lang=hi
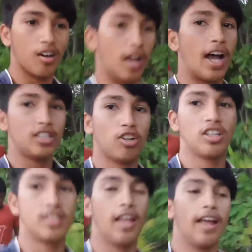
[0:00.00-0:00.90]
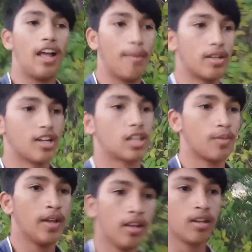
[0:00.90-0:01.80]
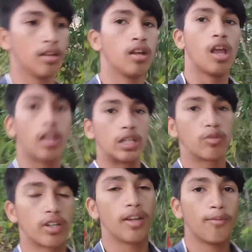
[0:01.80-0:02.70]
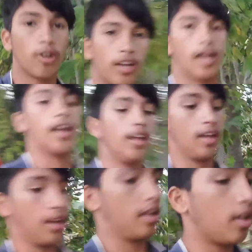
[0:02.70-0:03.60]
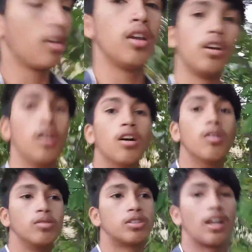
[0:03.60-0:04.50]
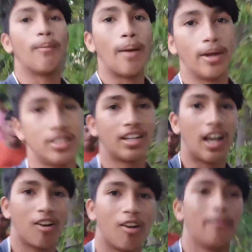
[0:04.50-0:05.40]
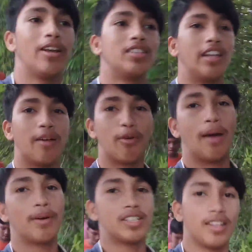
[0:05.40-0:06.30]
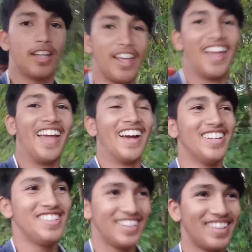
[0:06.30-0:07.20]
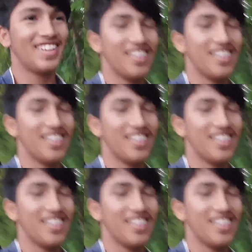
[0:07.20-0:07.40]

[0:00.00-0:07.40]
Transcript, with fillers: और आज जगदीश ने आया हमारे साथ में क्योंकि कि वो गया है उसका मामा जी का घर में इसीलिए वो हमारे साथ नहीं आया आज